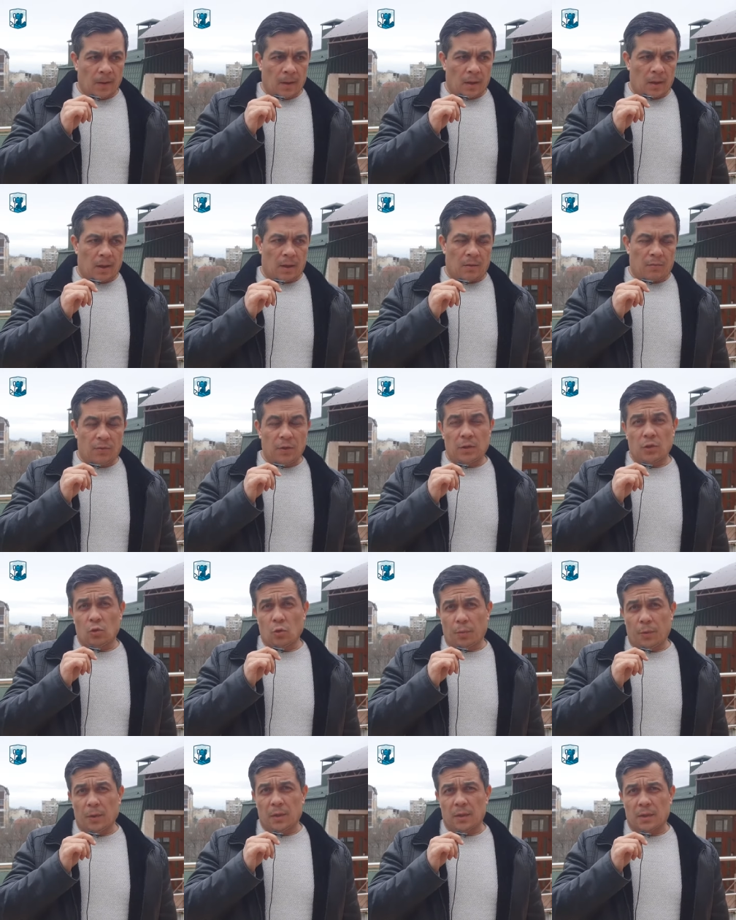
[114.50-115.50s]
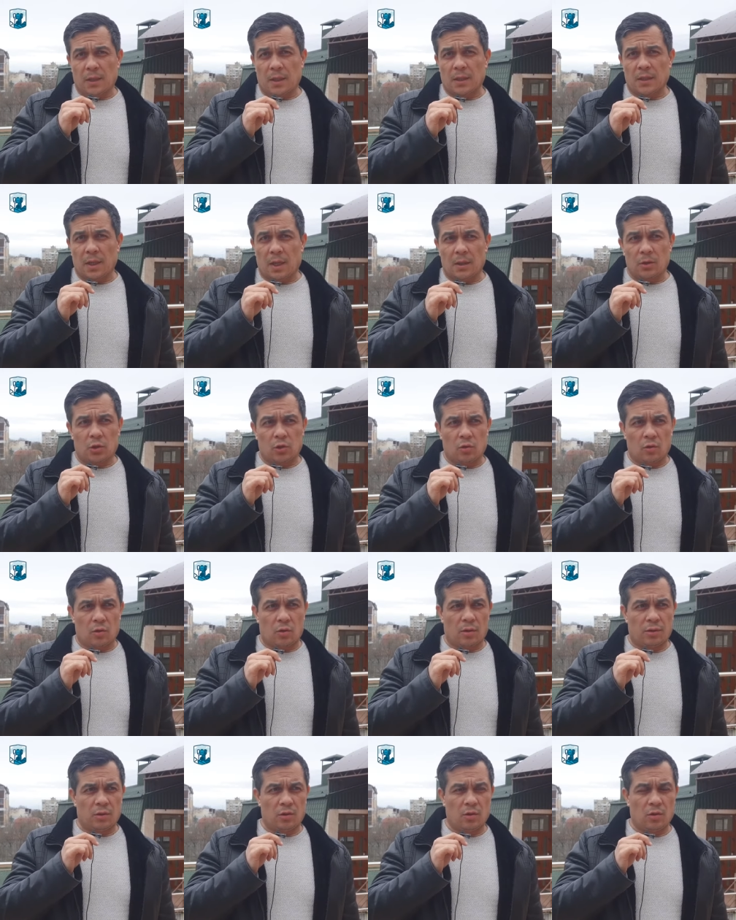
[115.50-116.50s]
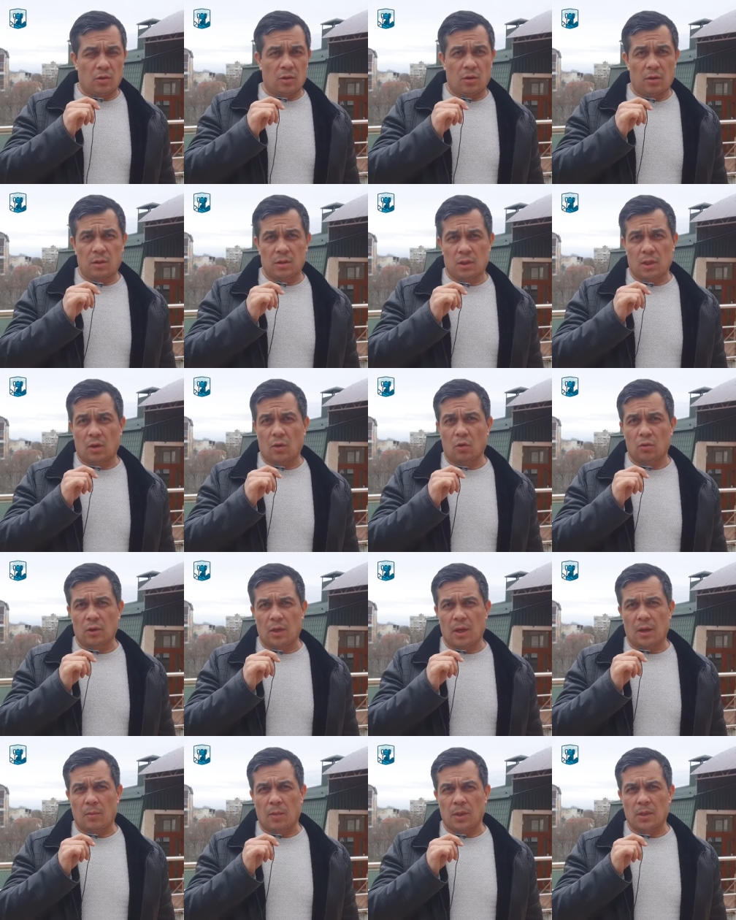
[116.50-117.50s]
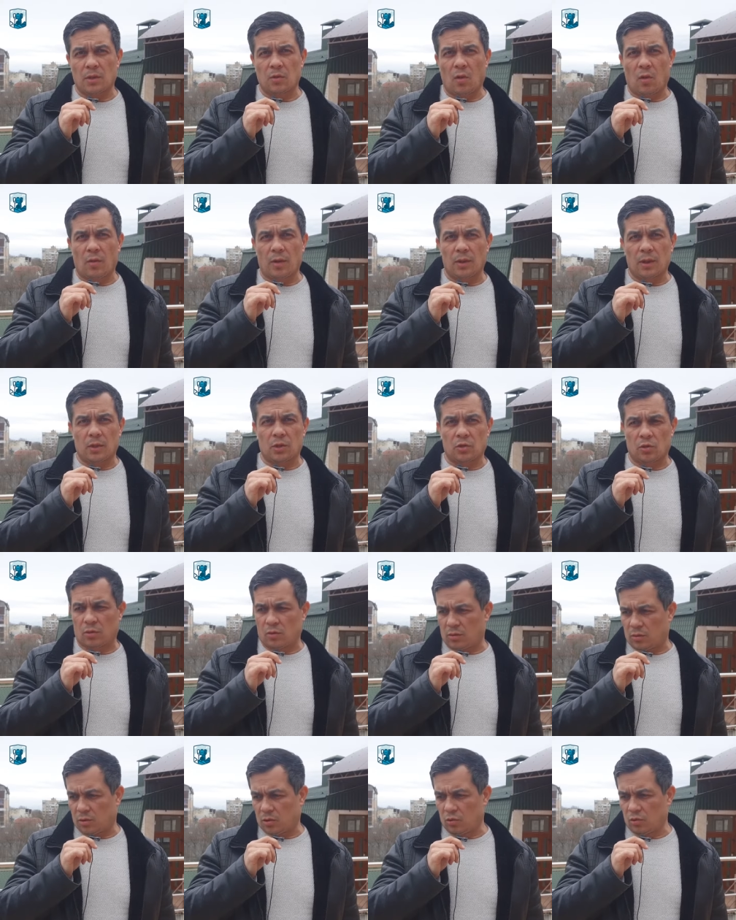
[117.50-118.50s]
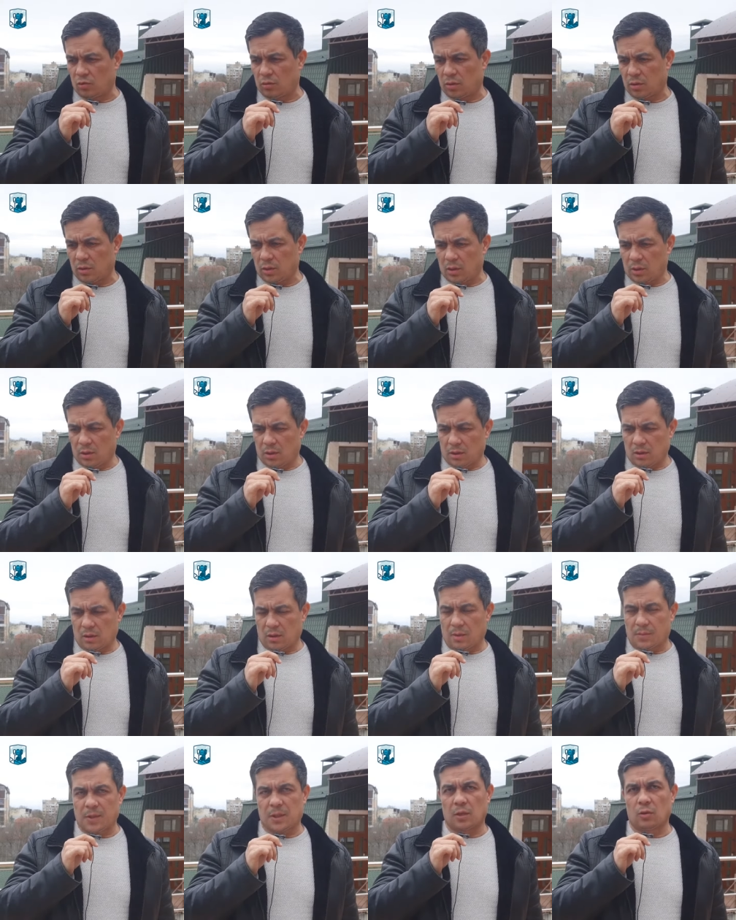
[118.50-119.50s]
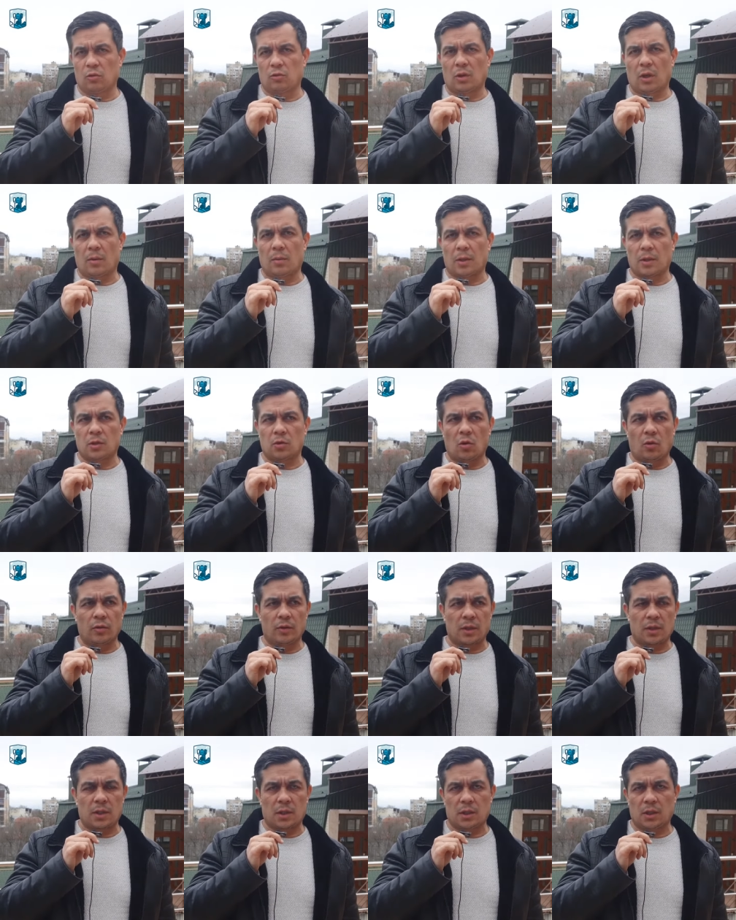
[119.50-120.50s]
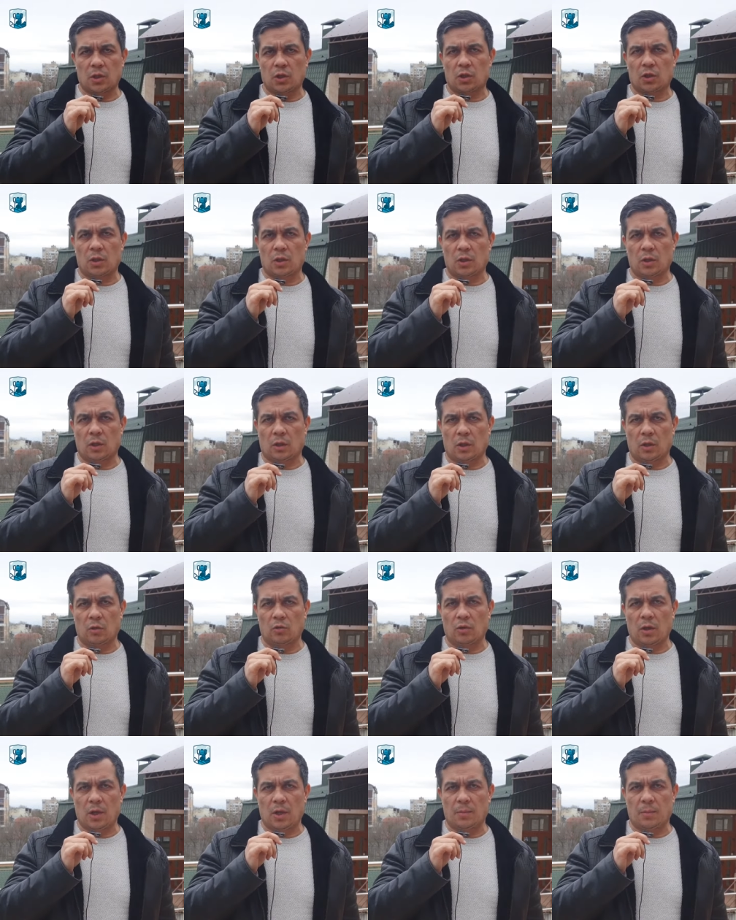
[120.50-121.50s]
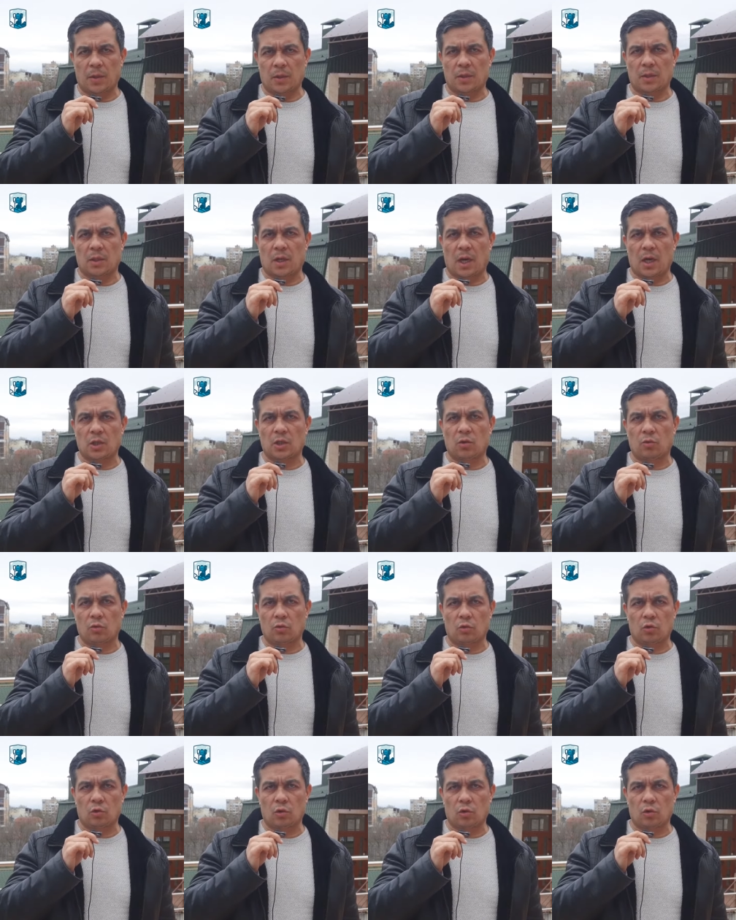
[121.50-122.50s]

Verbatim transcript: э, выступил и сказал, что все законно и обосновано, что суд э, абсолютно обоснованно содержит этих людей под стражей вот уже